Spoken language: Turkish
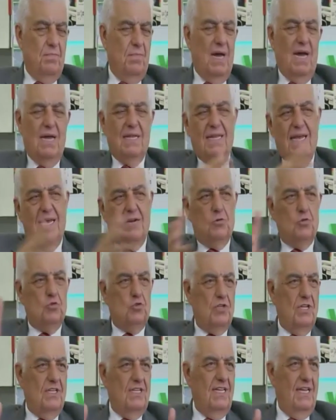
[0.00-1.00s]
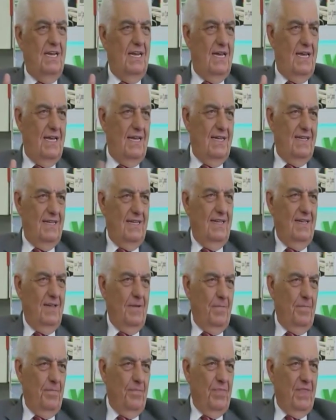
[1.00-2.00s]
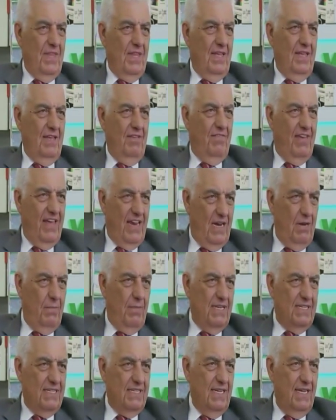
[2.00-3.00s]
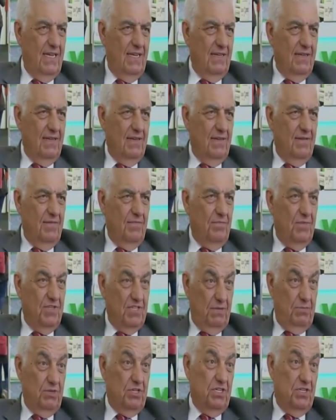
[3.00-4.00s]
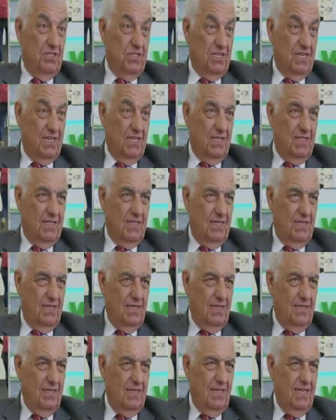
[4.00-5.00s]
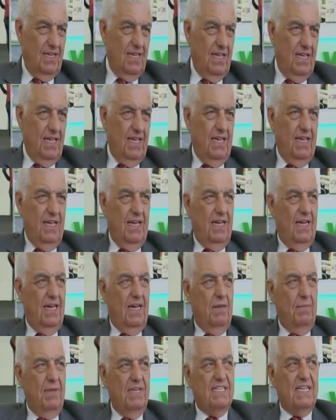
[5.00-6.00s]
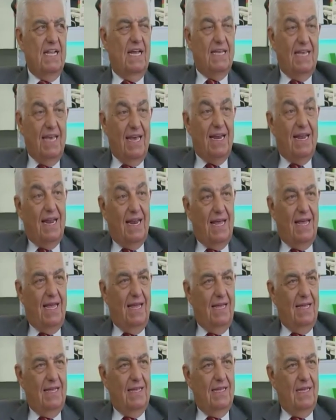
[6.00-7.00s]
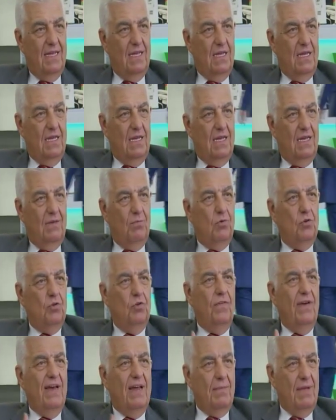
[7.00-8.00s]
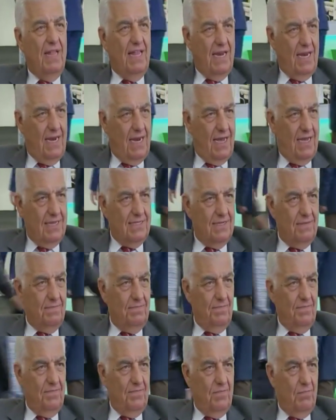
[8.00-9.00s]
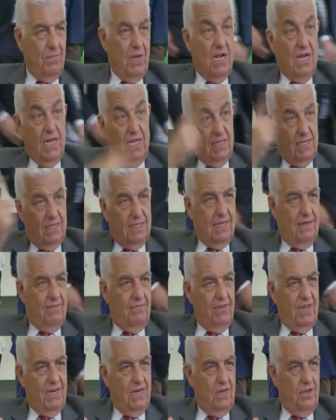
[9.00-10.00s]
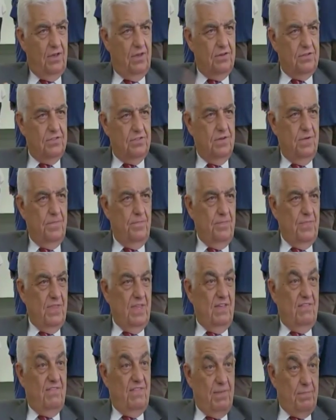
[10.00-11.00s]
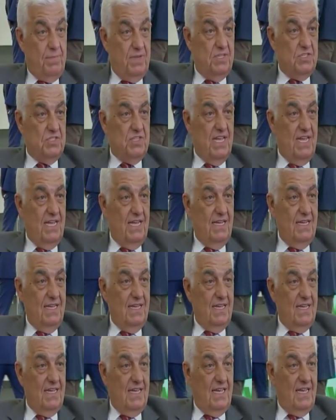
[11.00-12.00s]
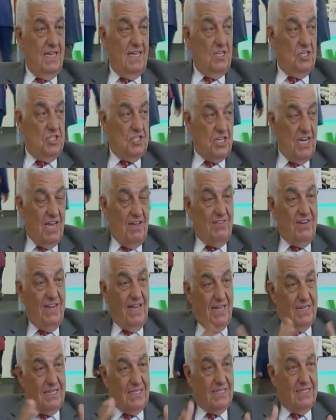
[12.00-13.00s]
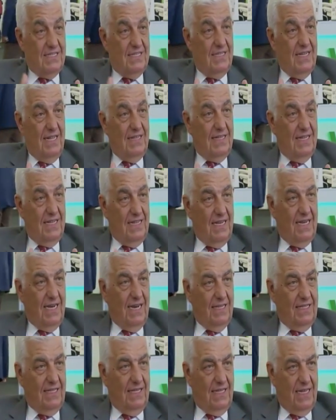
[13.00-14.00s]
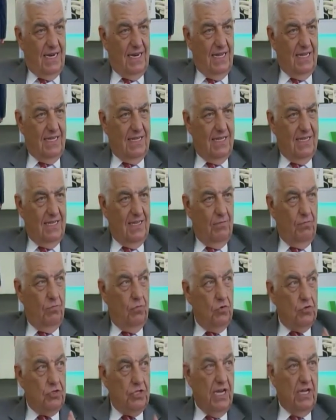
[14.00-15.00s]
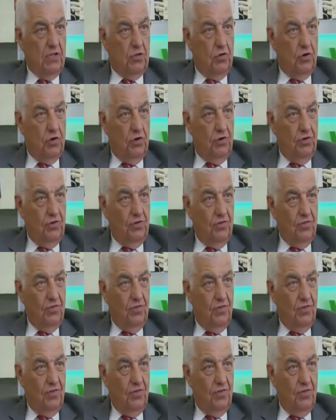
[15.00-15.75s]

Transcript: maden ruhsatıyla verilmesi bizim için sıkıntılı. Yani mesela yerele bunu vermeleri lazım. Bakanlıktan veriliyor. Ve biz de çevre açısından da dikkat ederek bu sektörün